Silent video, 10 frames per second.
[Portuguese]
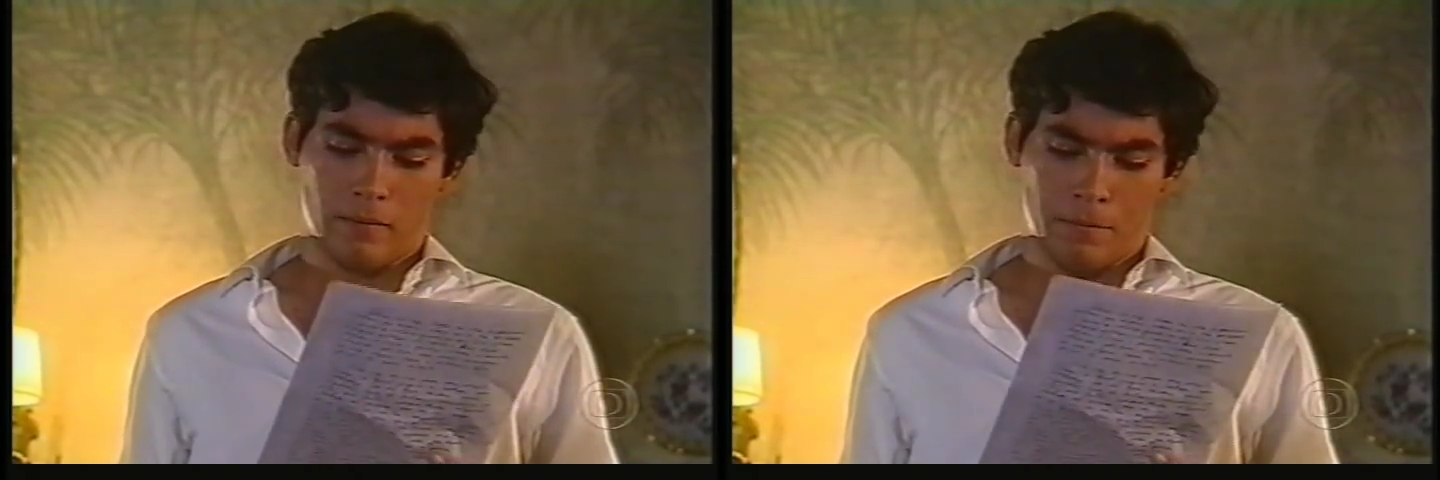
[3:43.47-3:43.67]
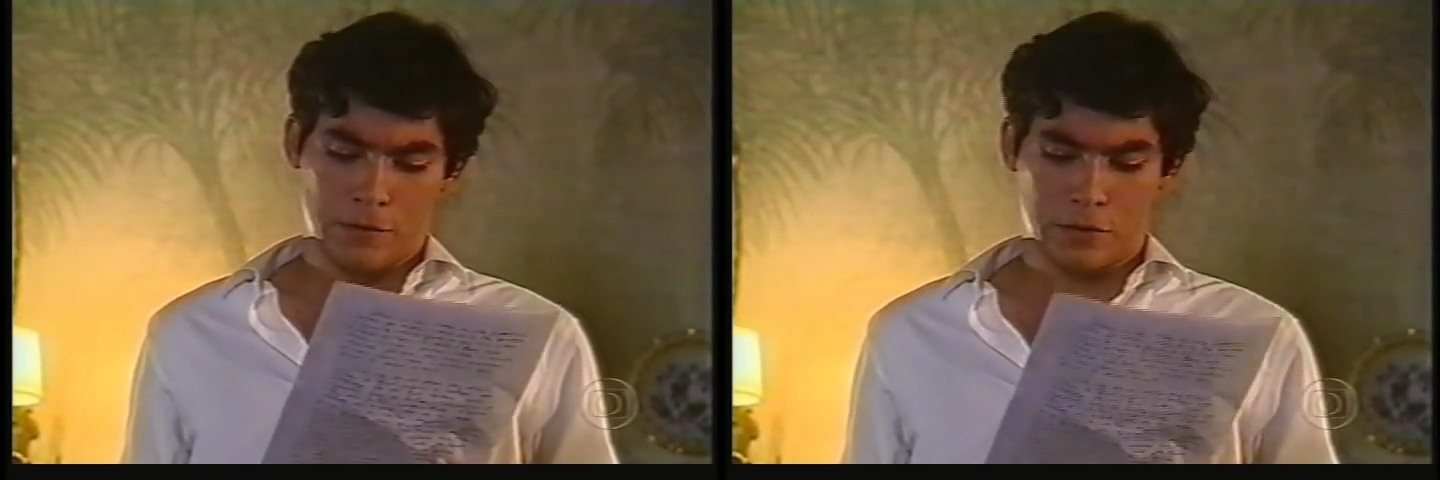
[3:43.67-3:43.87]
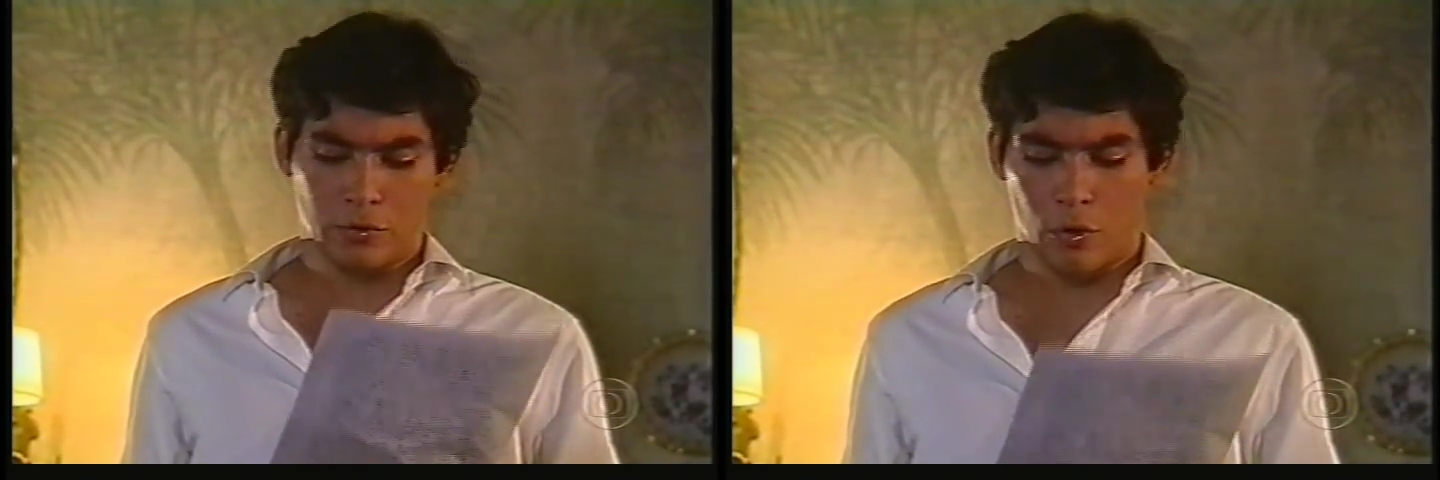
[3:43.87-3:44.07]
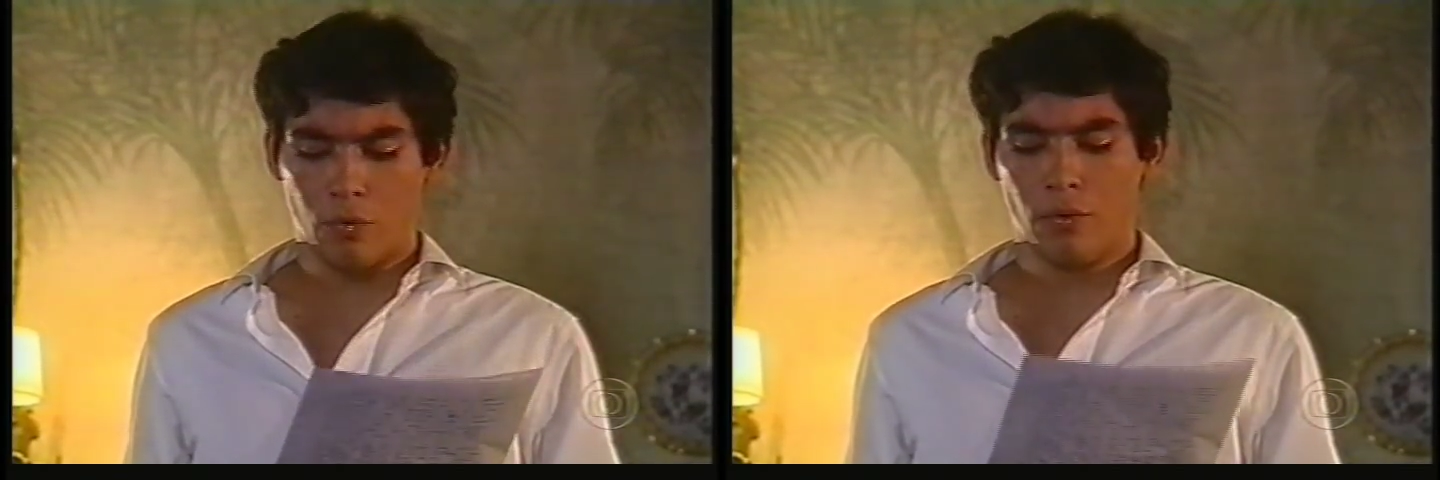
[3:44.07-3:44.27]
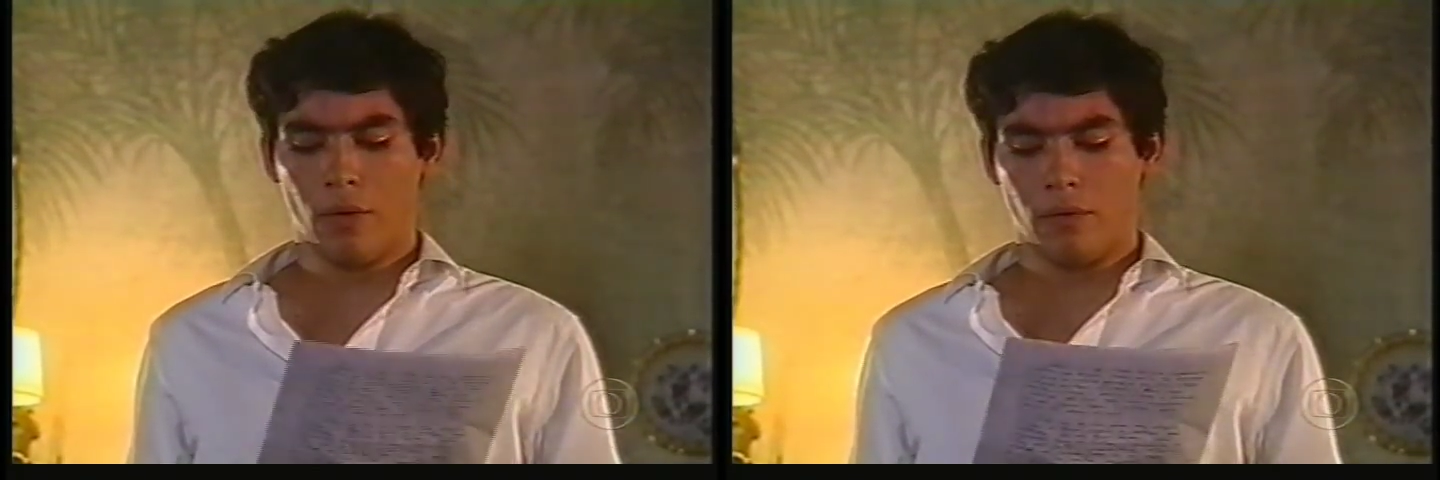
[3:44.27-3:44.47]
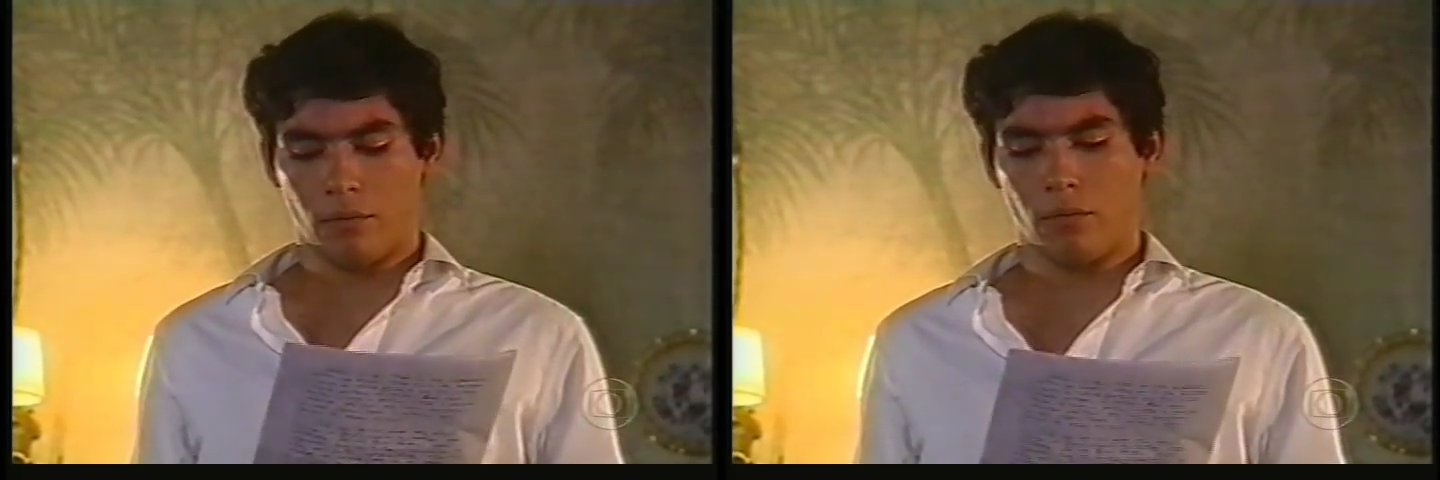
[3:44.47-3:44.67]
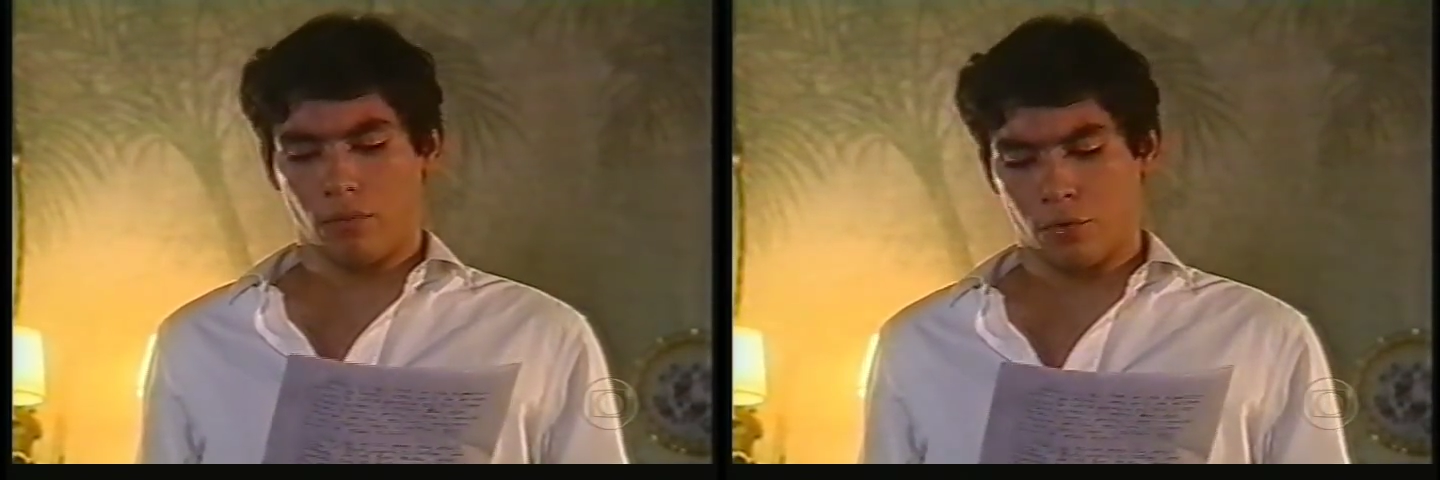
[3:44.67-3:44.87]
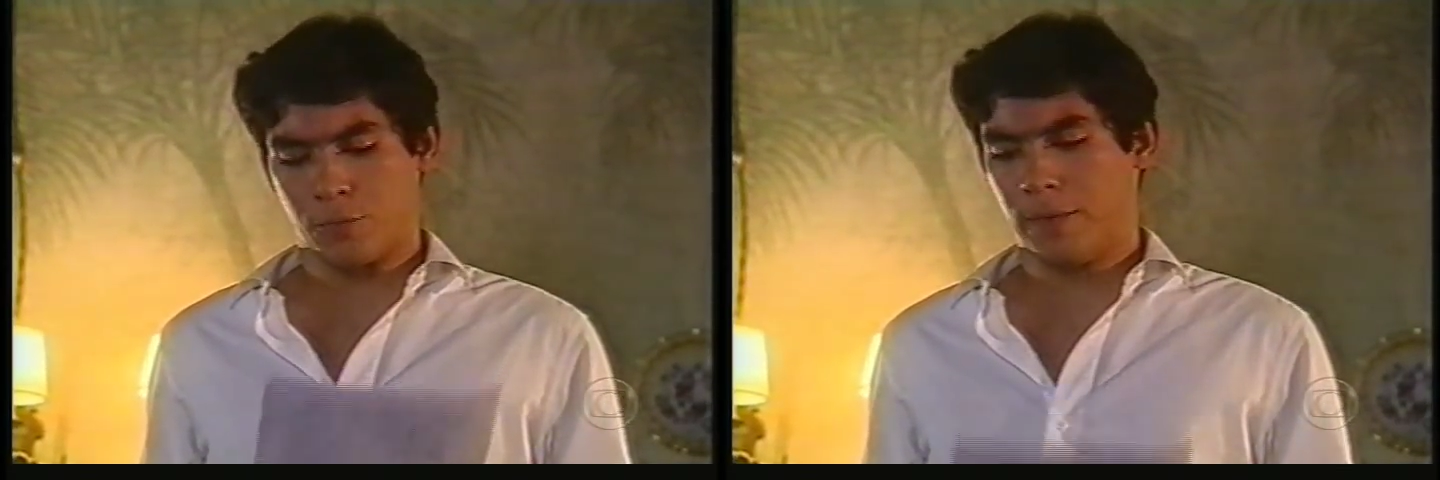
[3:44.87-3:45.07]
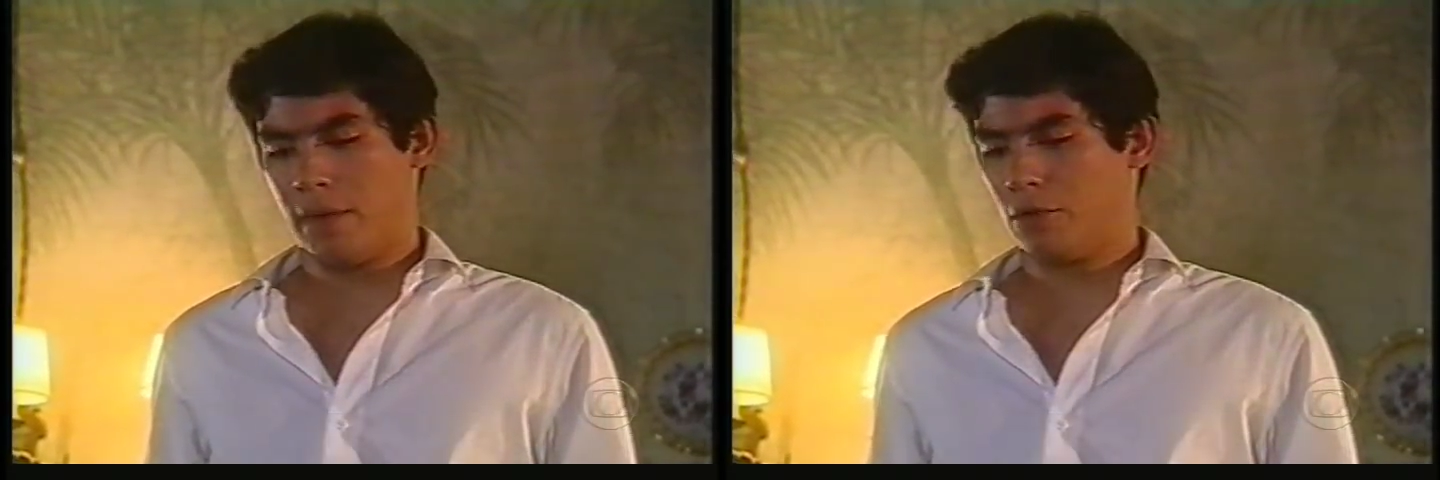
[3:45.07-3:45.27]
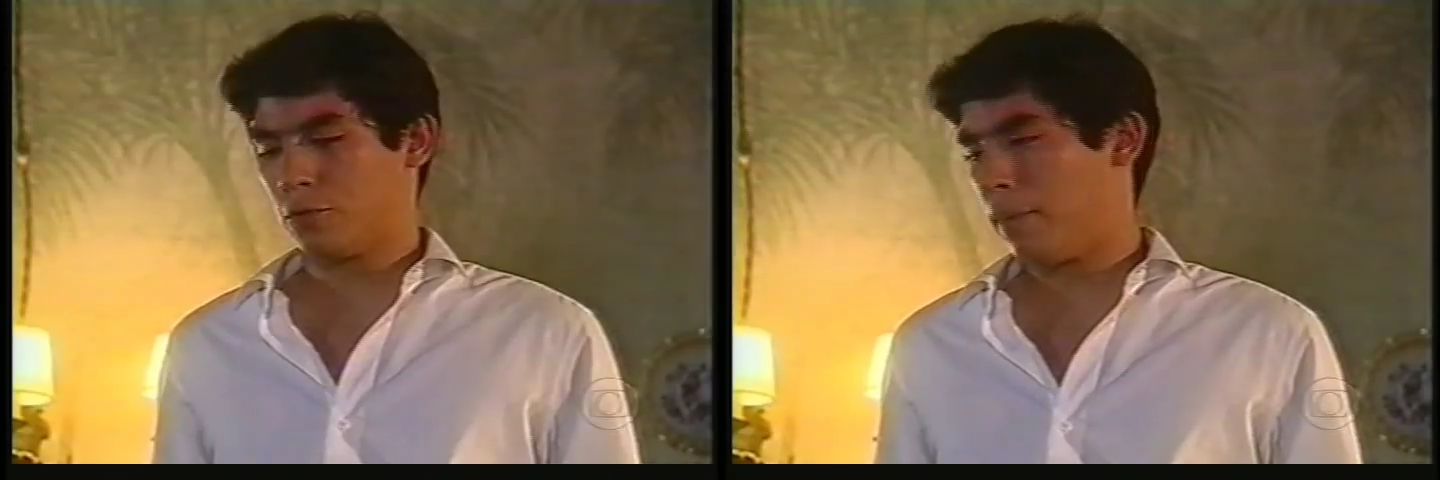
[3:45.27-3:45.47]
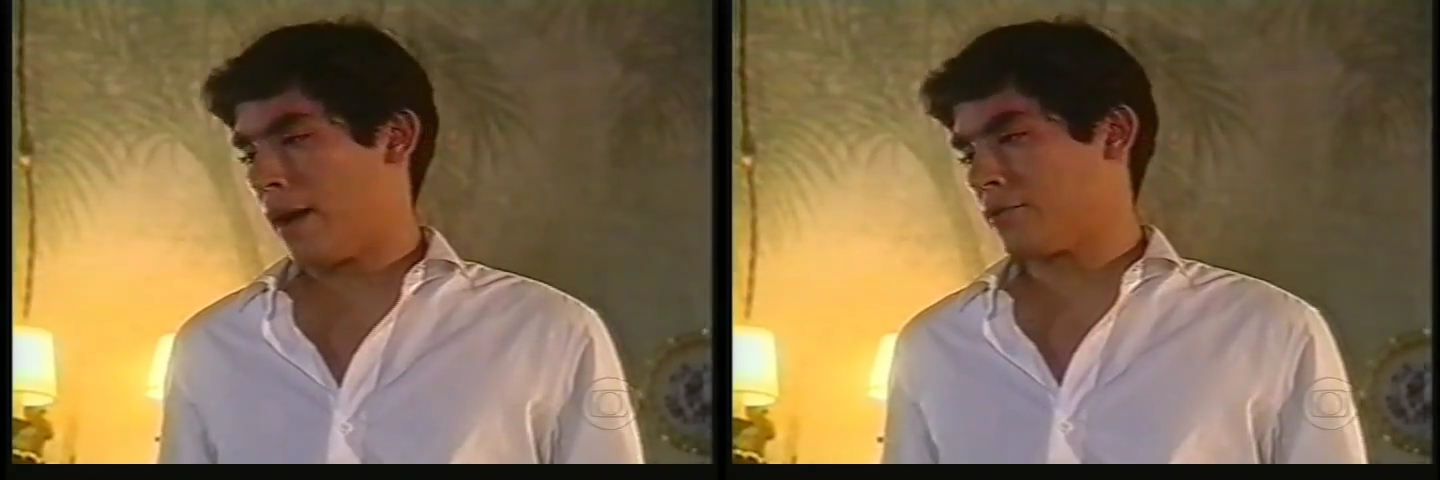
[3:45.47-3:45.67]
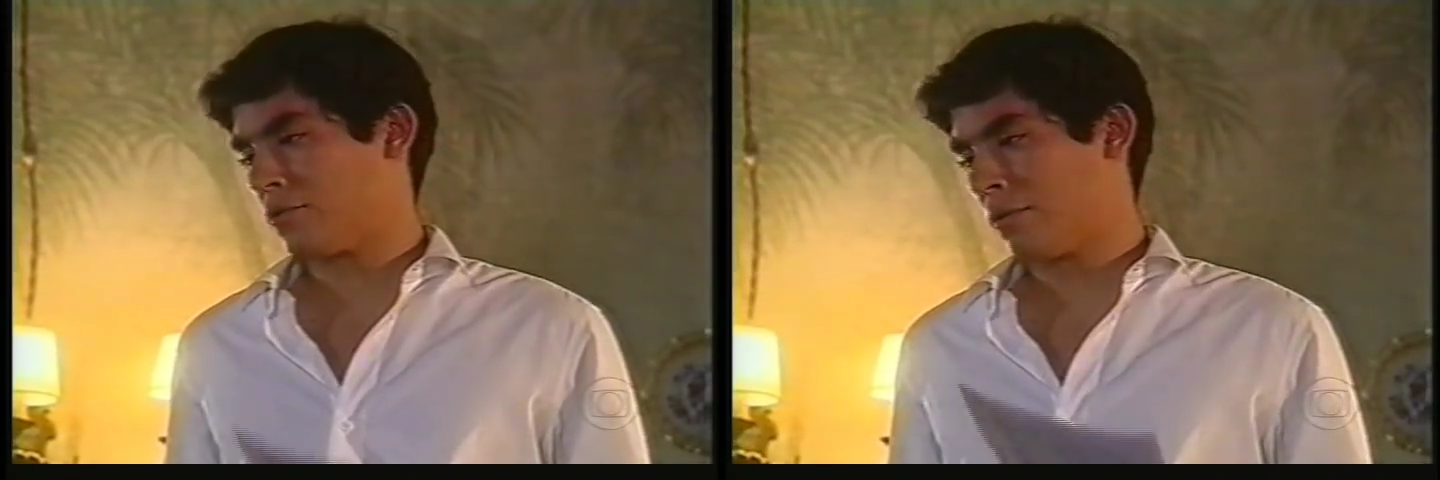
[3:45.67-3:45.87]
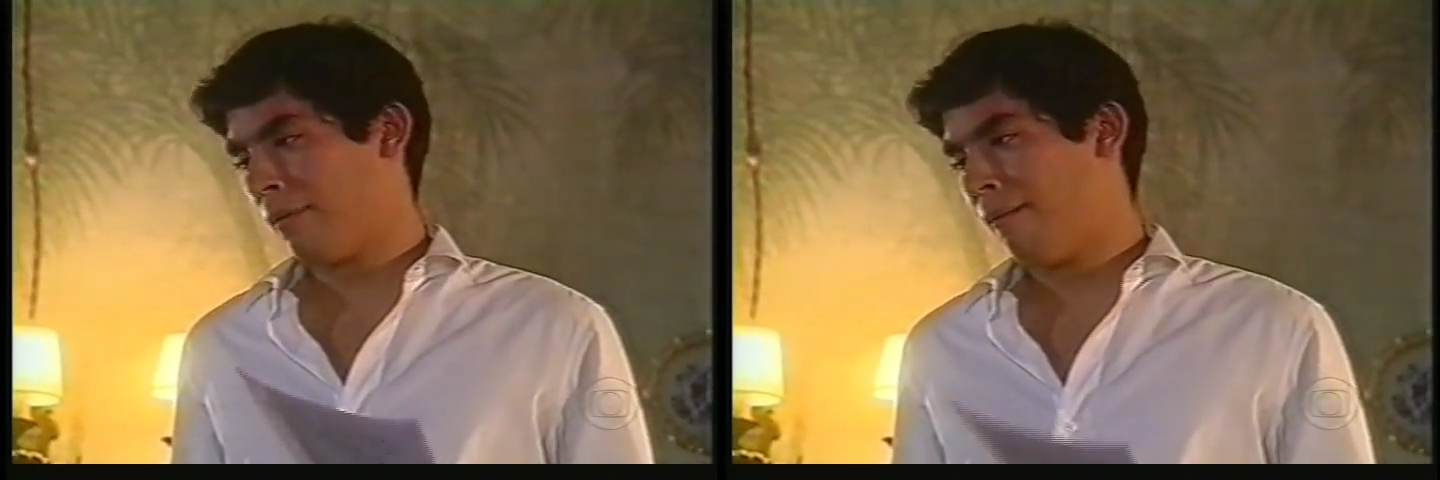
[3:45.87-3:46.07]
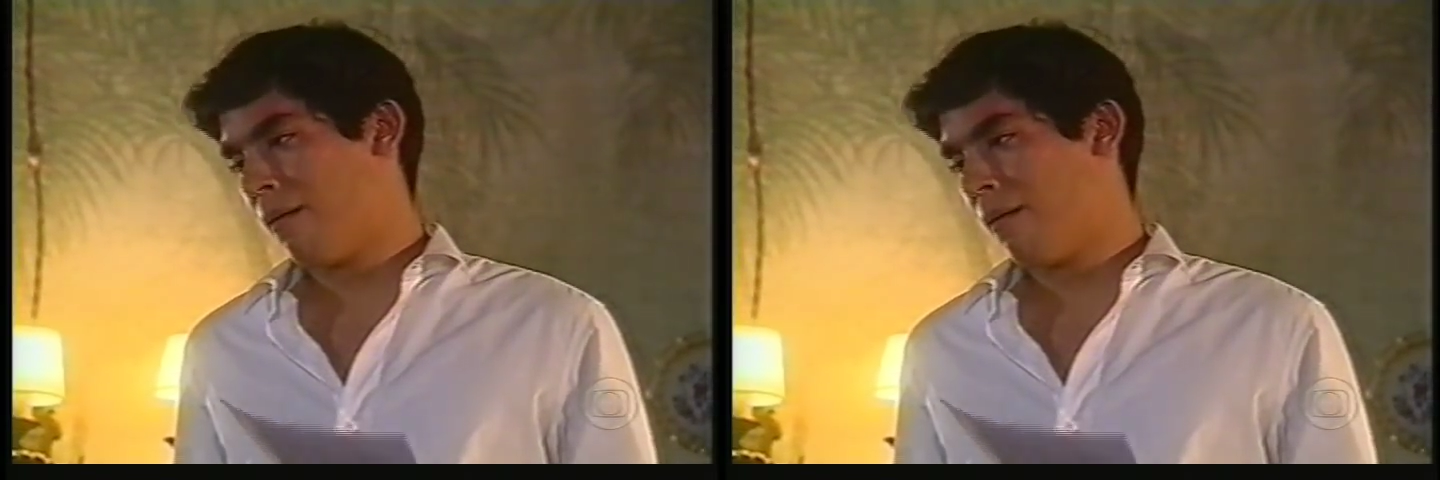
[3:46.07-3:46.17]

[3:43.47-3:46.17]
me ensinou os primeiros passos.